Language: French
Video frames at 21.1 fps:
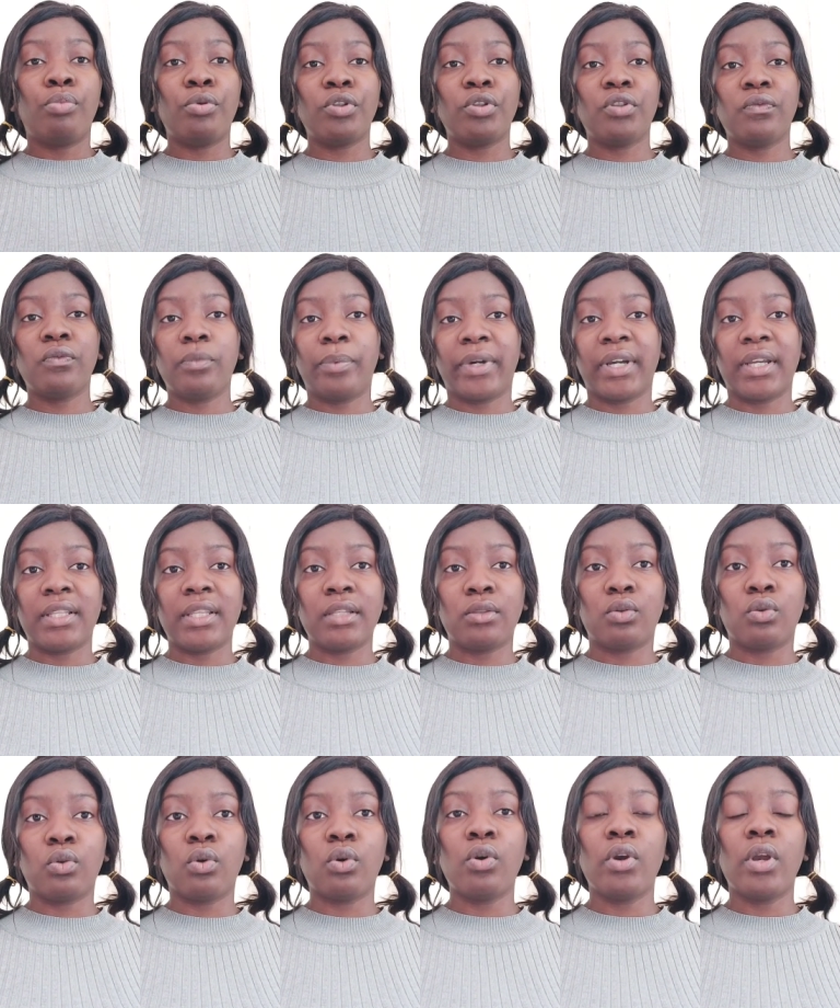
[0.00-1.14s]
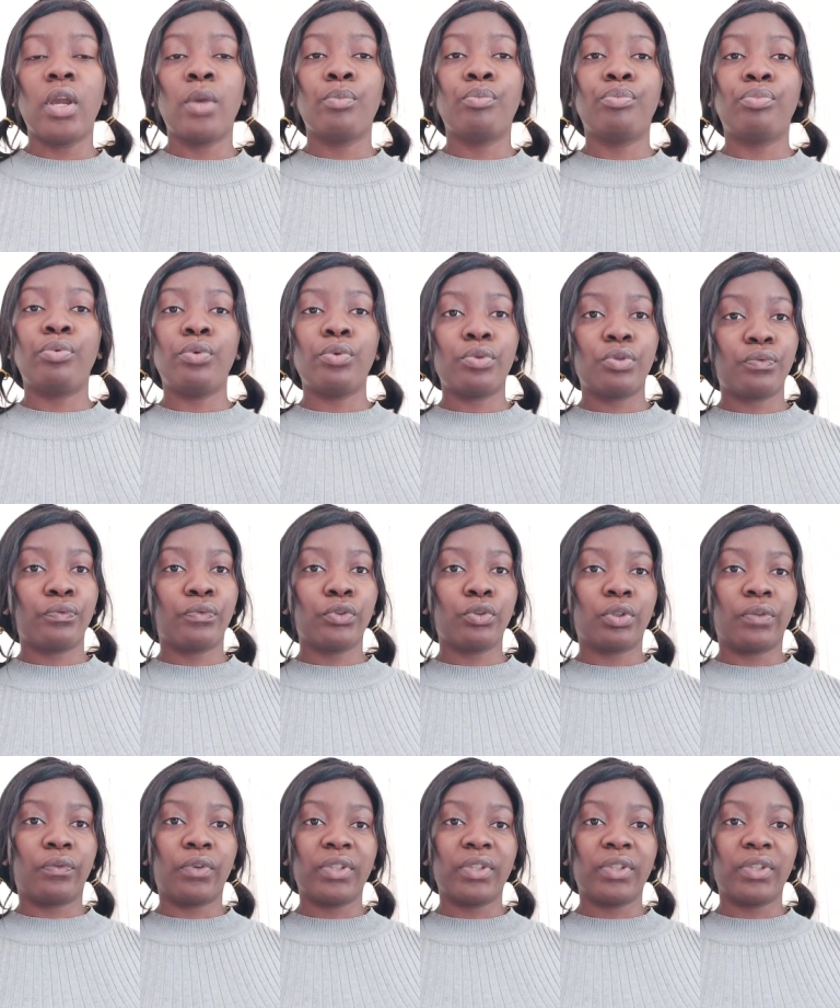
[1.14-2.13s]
plus vous prenez tôt, plus votre,